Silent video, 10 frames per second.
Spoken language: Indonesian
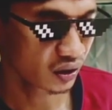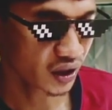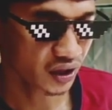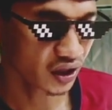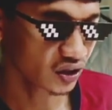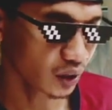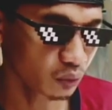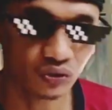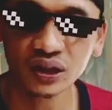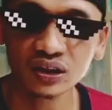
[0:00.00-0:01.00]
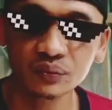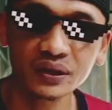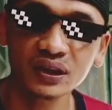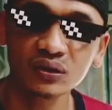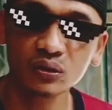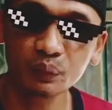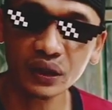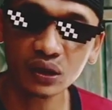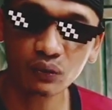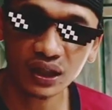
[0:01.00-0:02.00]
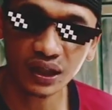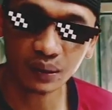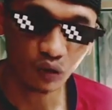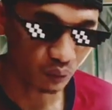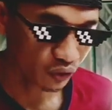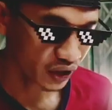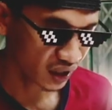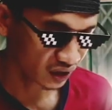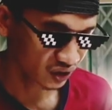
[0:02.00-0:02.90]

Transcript: okay, jangan sabu sultan seperti itu pilih warna abu-abu yang